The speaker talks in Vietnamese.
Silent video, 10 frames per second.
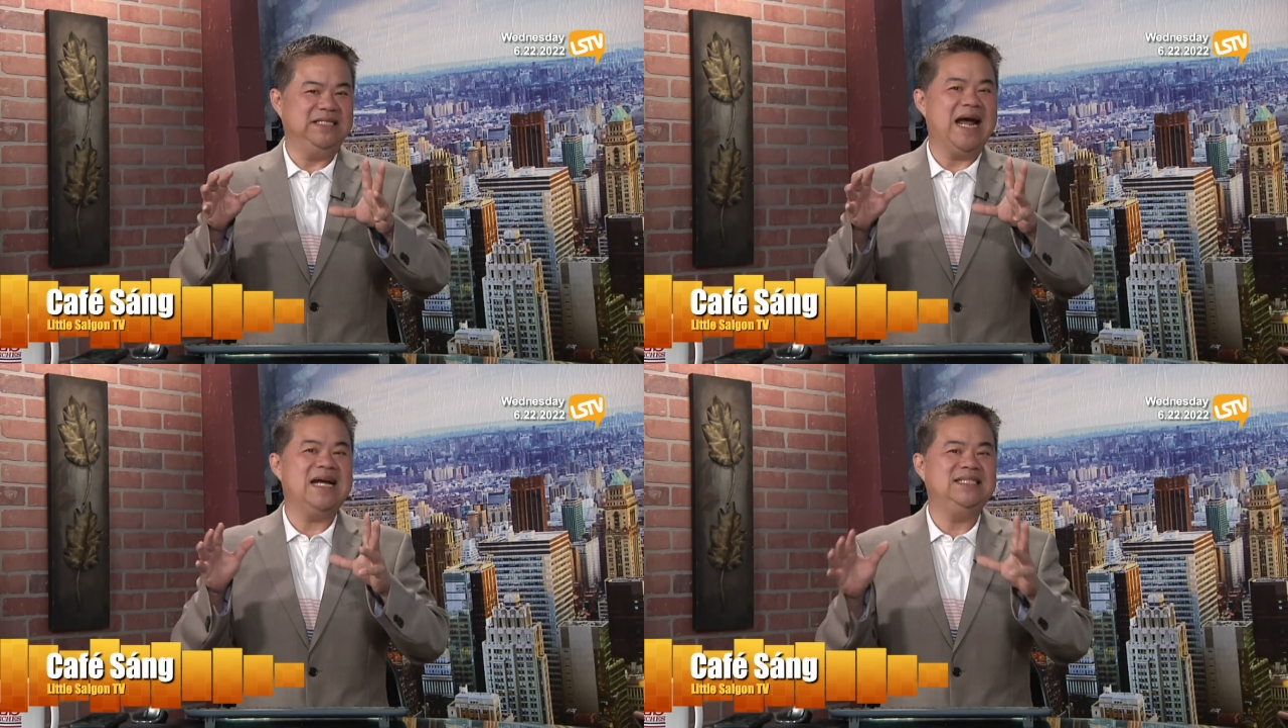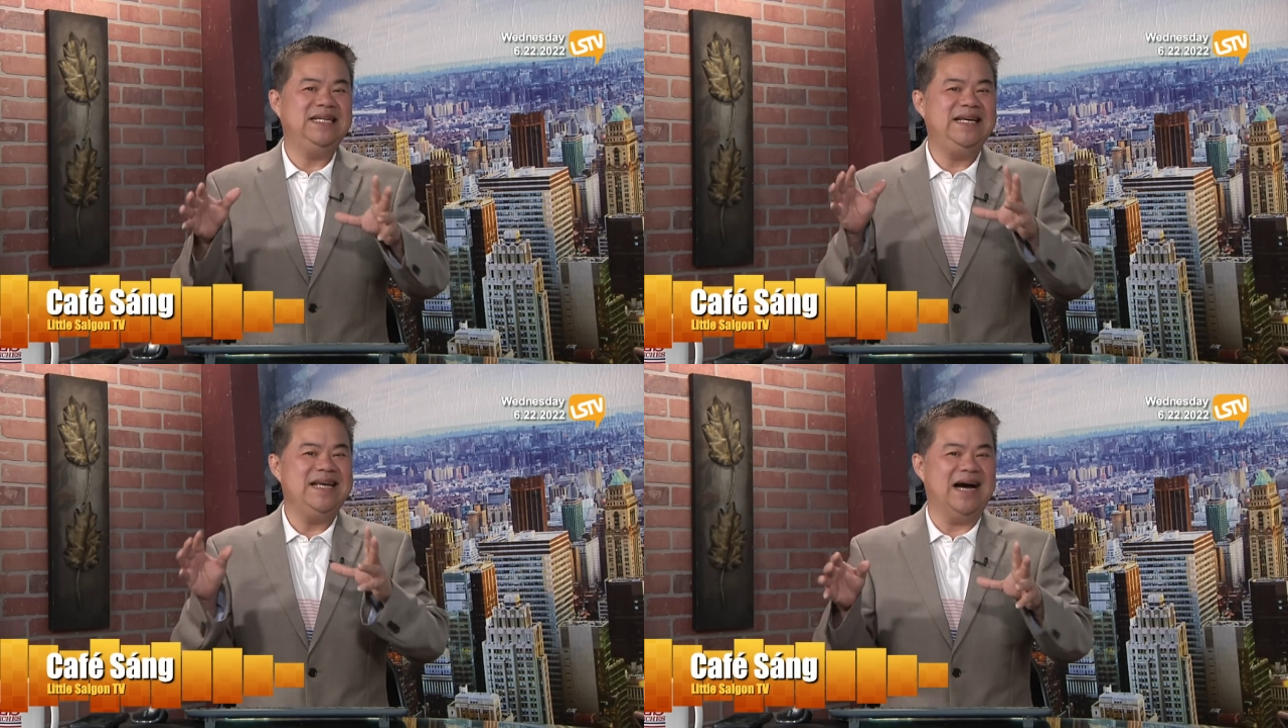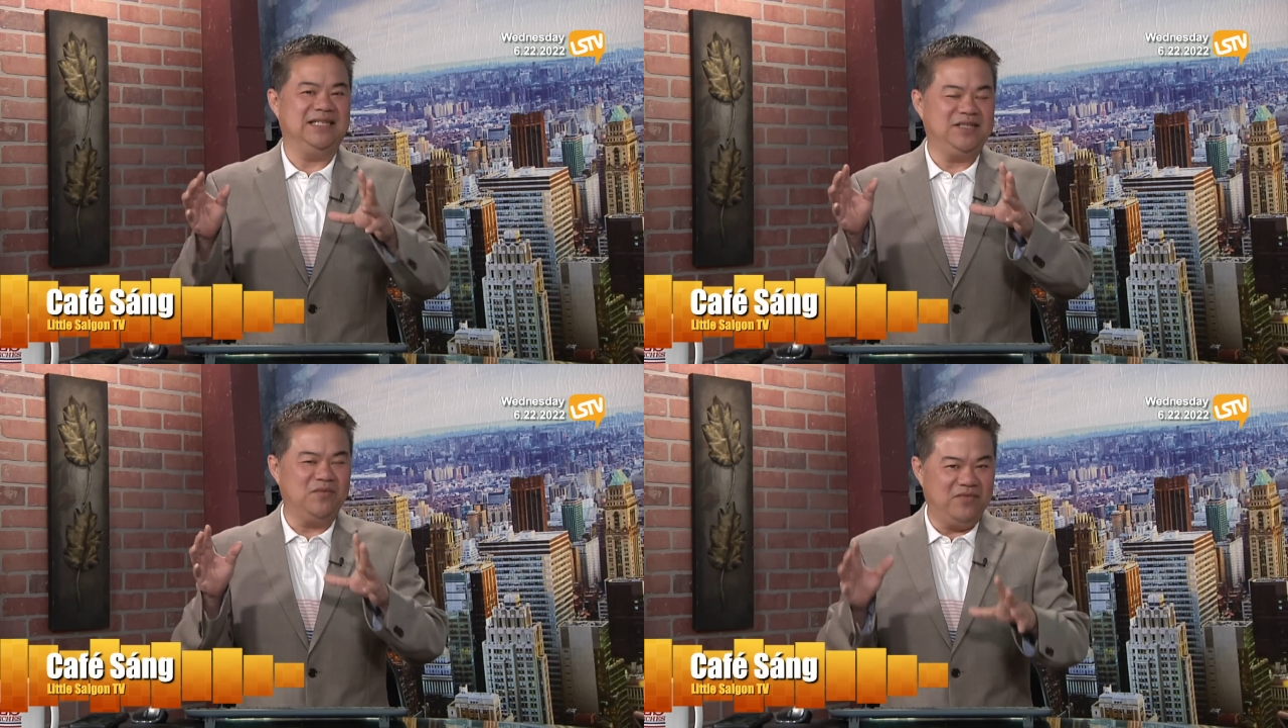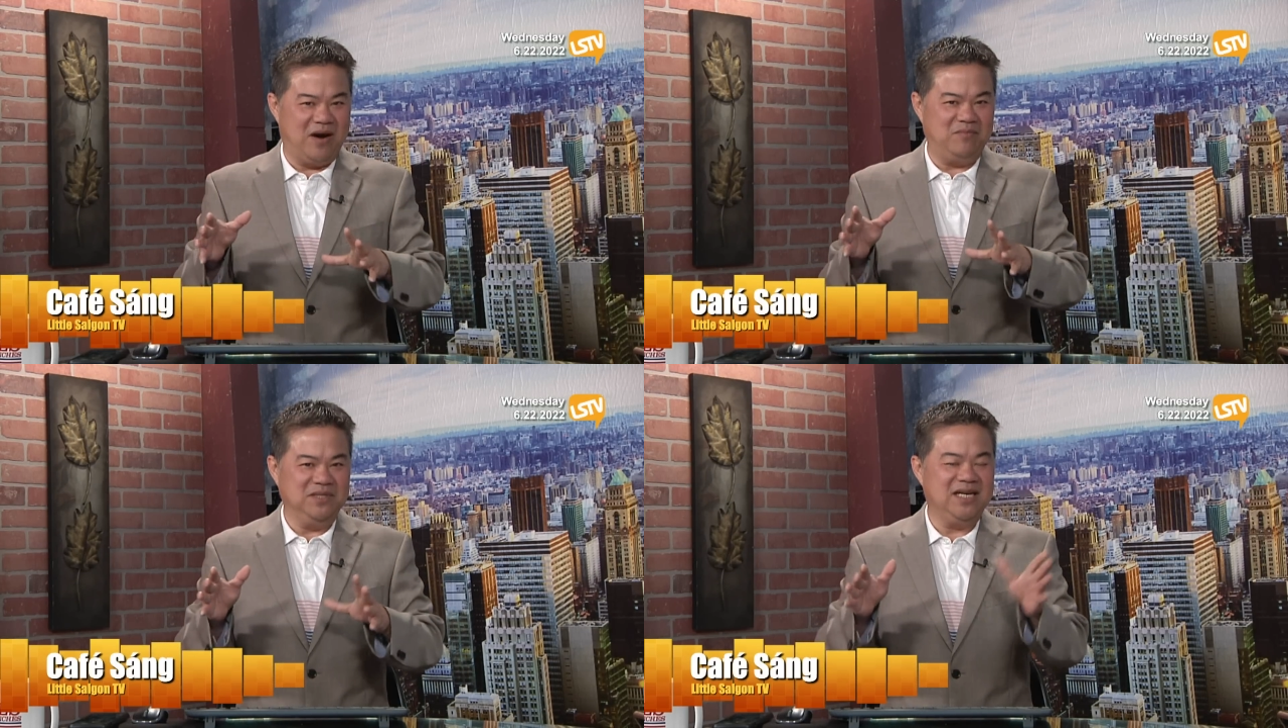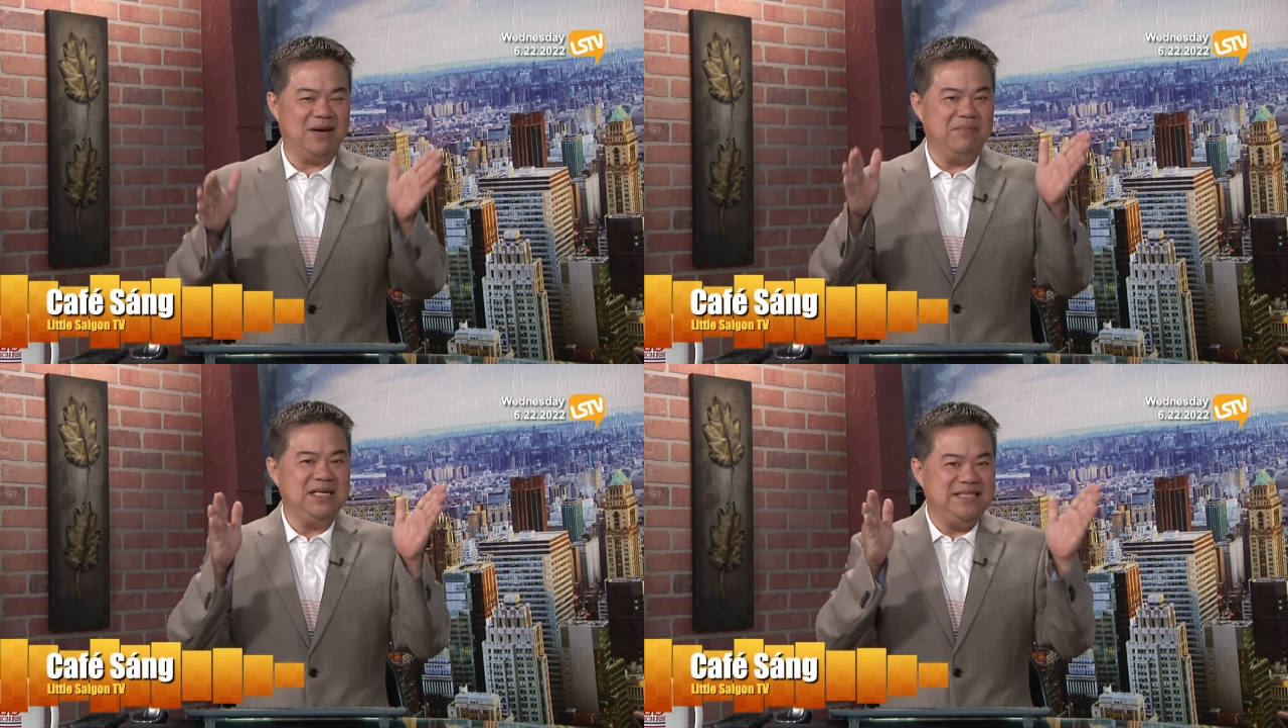trang trí ở trong phòng như
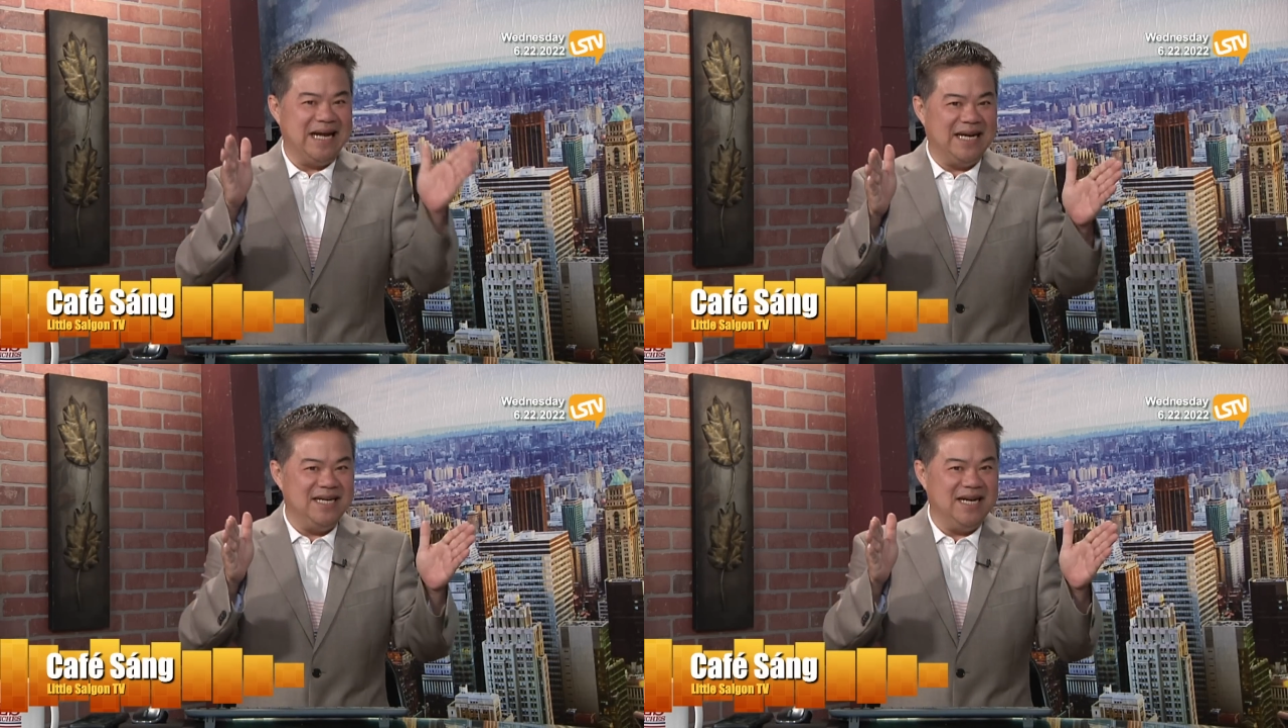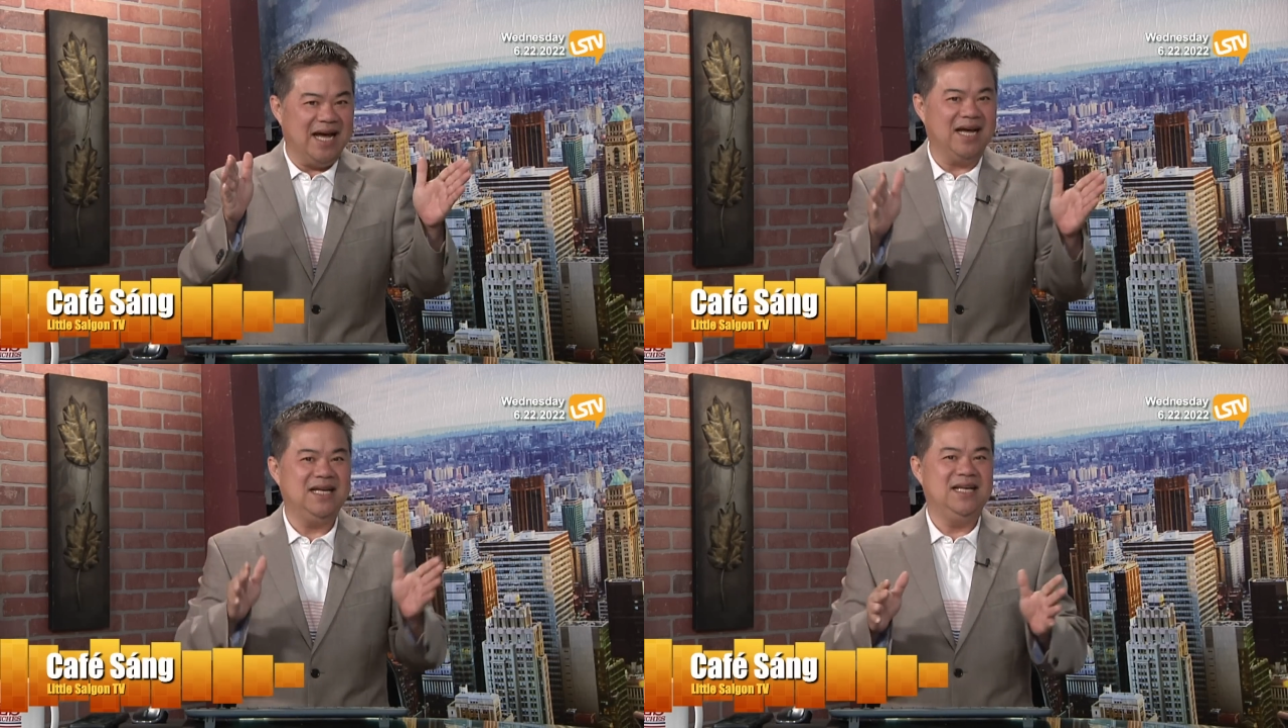là bức tranh nè,